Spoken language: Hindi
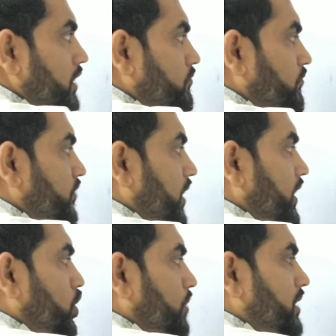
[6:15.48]
इन
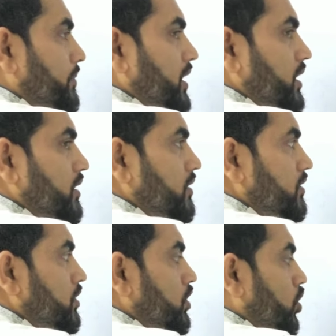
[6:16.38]
फ्रंट ऑफ द मिरर
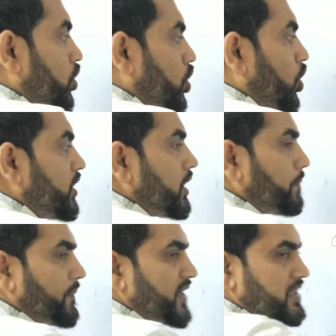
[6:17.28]
ऑन द
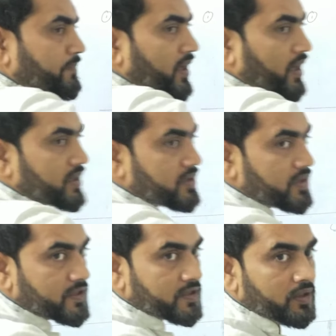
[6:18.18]
प्रिंसिपल
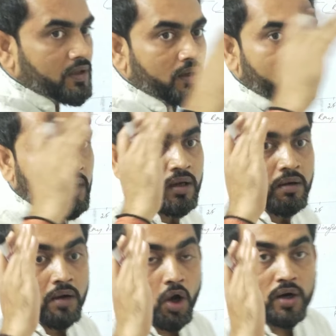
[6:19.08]
एक्सिस
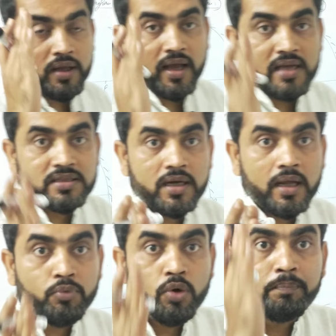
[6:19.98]
और कैसे लेना
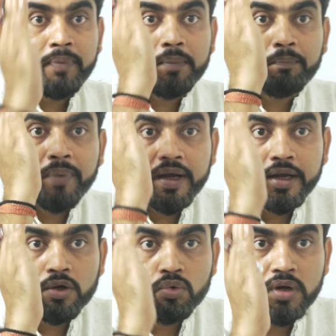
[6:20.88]
आपको
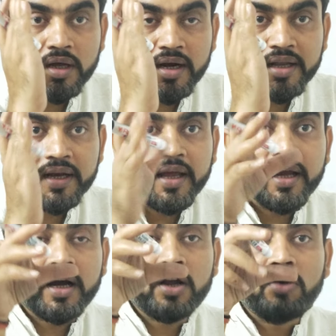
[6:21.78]
परपेंडिकुलर एट एन
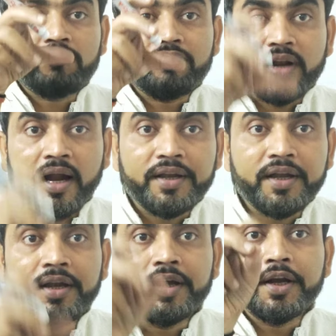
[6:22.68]
एंगल ऑफ
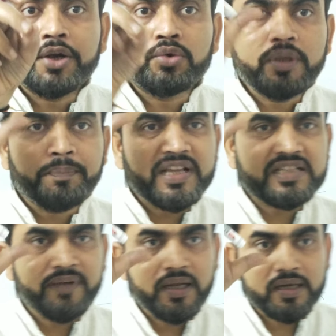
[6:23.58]
90 डिग्री टू द
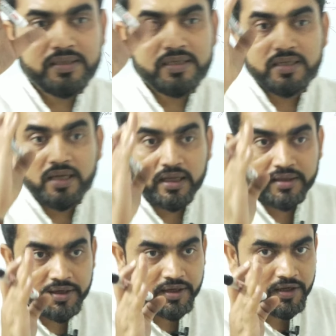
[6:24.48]
प्रिंसिपल एक्सिस ये याद
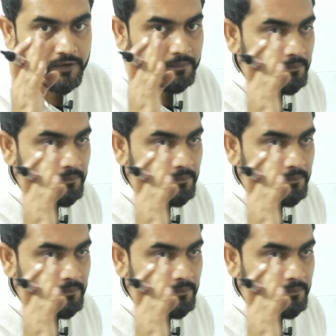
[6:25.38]
रखिएगा